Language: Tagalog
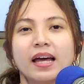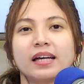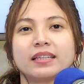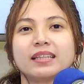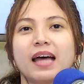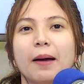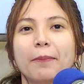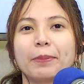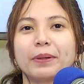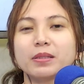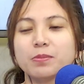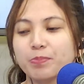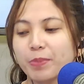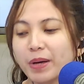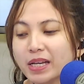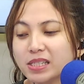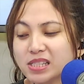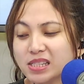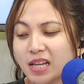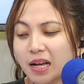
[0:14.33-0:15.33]
Dapat
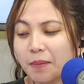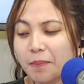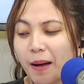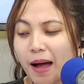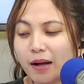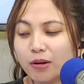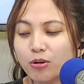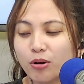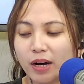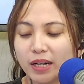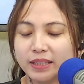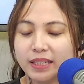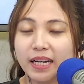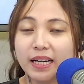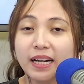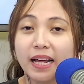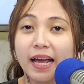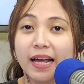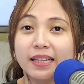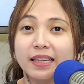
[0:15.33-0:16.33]
best nagbago ka na
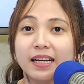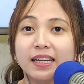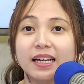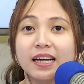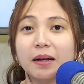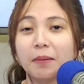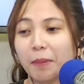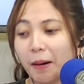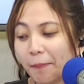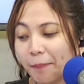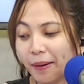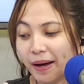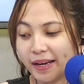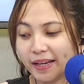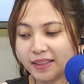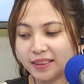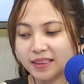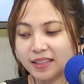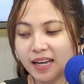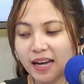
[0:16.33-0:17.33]
rin, naging
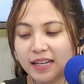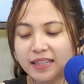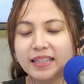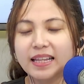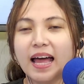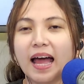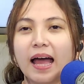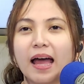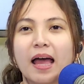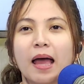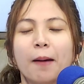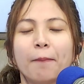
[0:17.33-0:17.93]
mabait ka na.